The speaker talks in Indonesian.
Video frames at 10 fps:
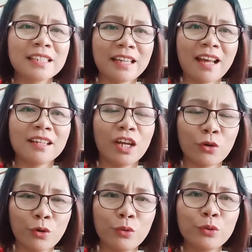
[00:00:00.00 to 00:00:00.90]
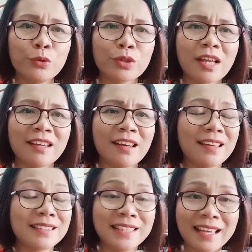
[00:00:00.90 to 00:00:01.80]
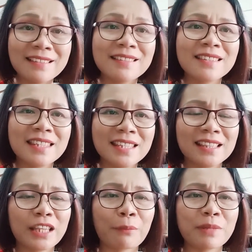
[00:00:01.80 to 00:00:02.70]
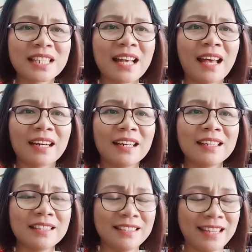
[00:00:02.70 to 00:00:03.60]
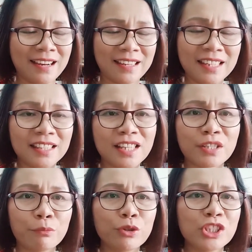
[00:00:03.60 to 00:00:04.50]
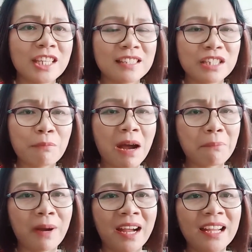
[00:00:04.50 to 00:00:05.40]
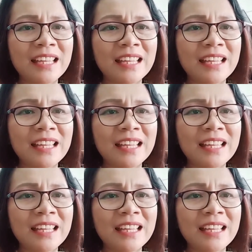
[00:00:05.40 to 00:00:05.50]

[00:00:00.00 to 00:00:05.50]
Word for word: karena Roh Kudus adalah janji terbesar yang kita sebut janji Bapa